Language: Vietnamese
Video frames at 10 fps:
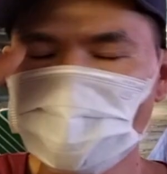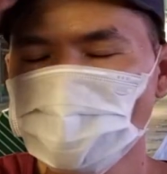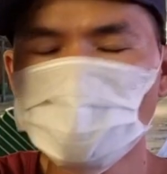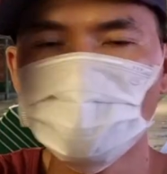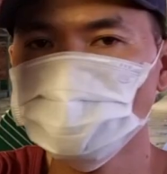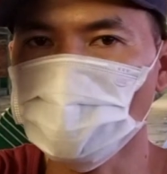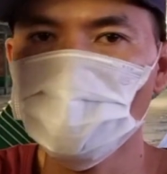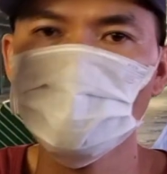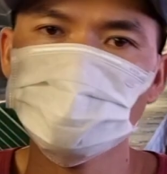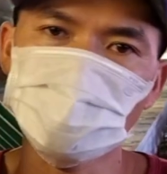để cho một con
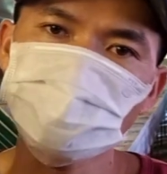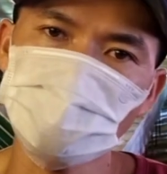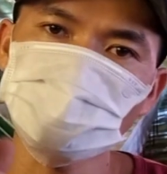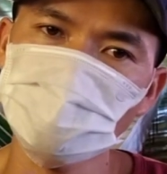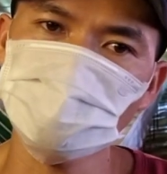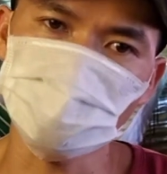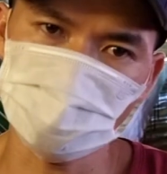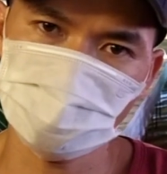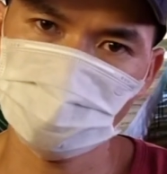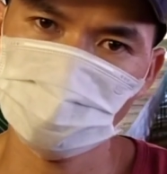thỏ nhiễm trùng đường
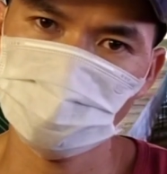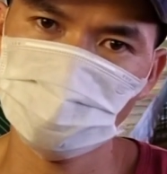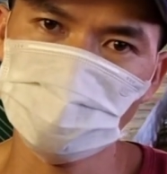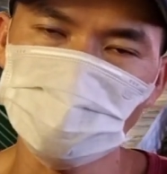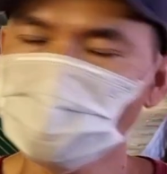ruột và